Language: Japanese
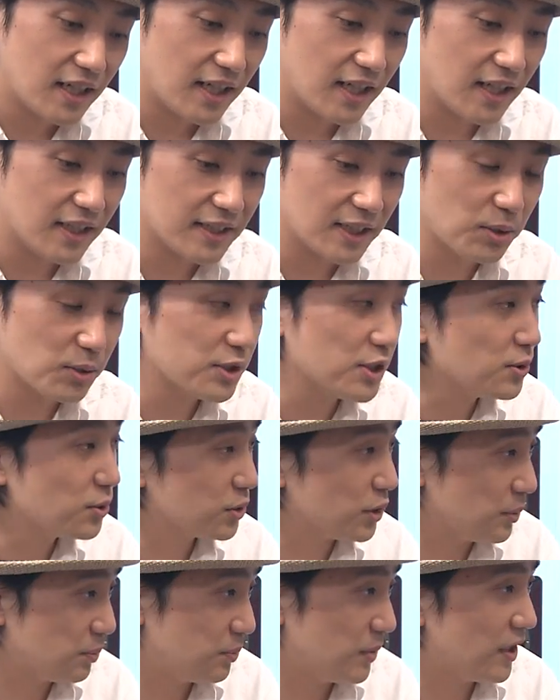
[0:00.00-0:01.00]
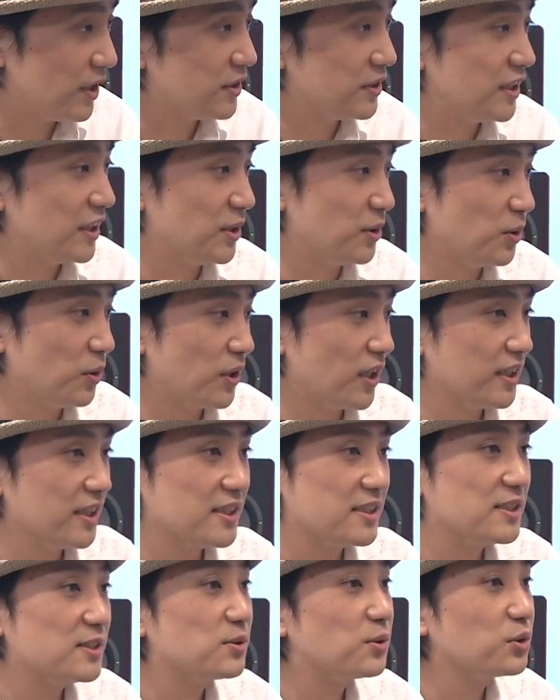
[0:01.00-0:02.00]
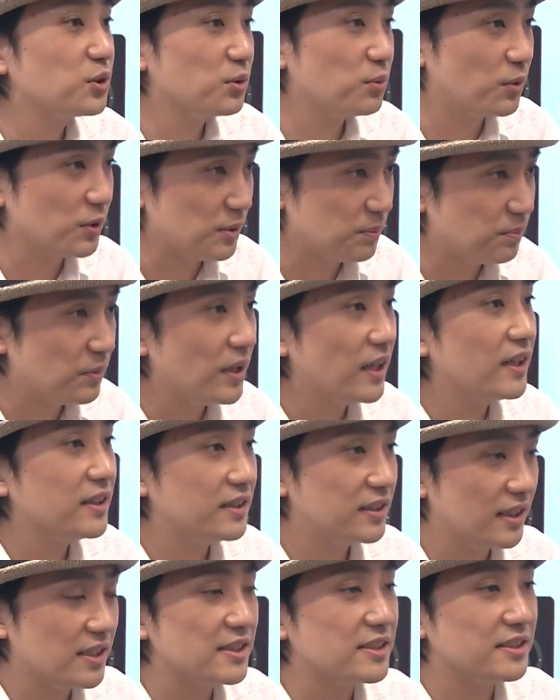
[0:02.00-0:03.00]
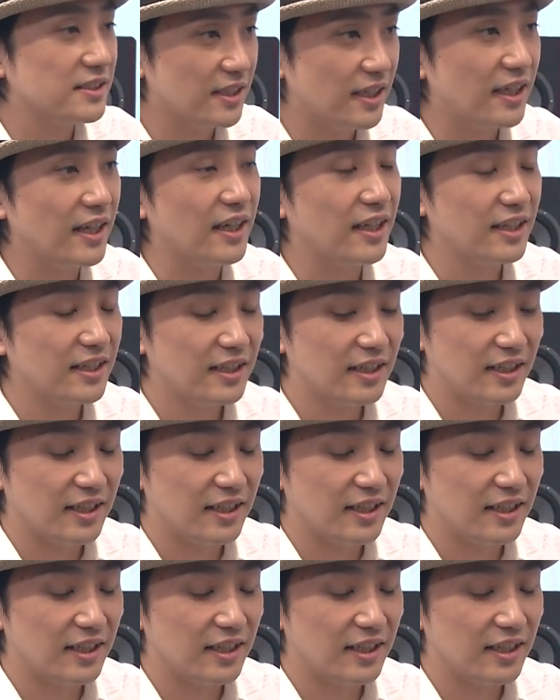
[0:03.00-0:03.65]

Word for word: 楽しいこといっぱいあるけど悲しいこともいっぱいあったりして、